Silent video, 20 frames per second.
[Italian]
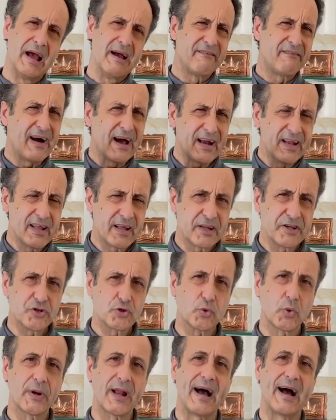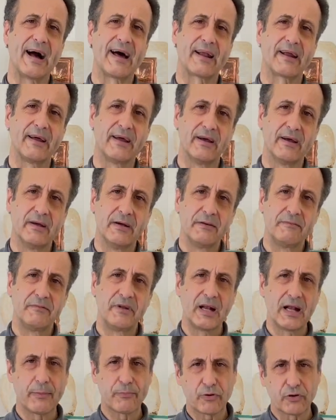farle risuonare
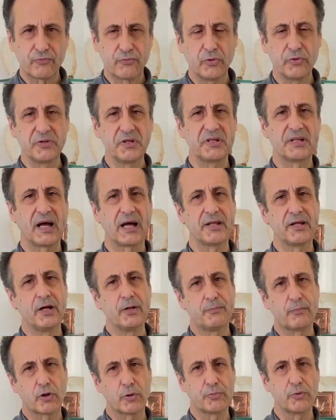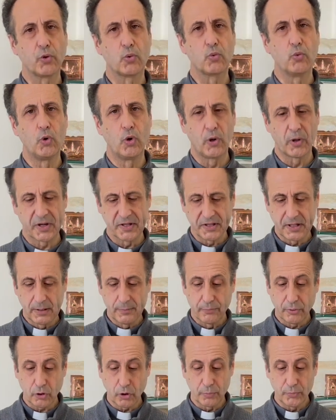nella profondità del proprio cuore, del
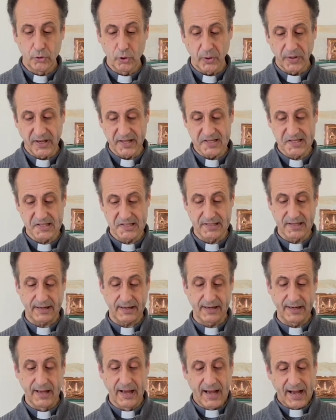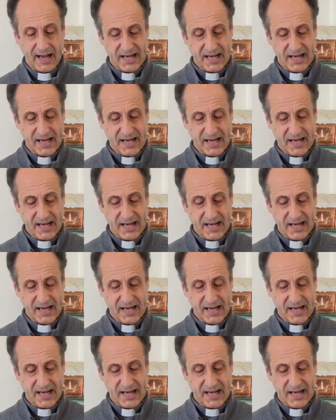proprio essere,